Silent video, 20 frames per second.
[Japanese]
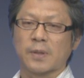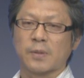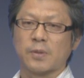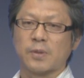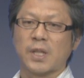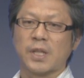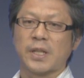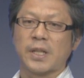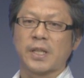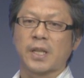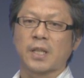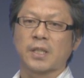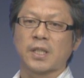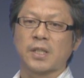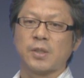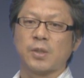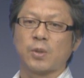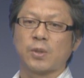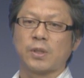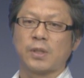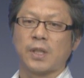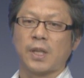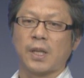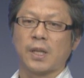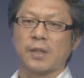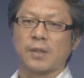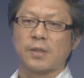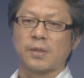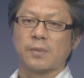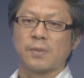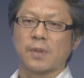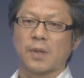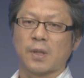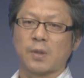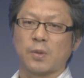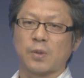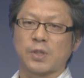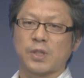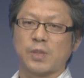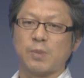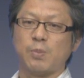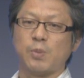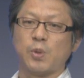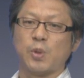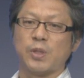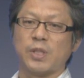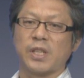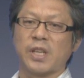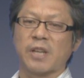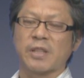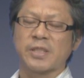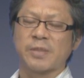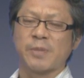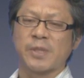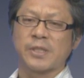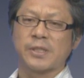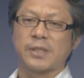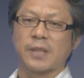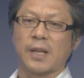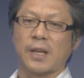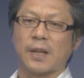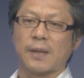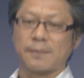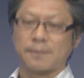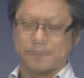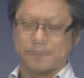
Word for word: 占い方によってあの新聞を逃げ出しました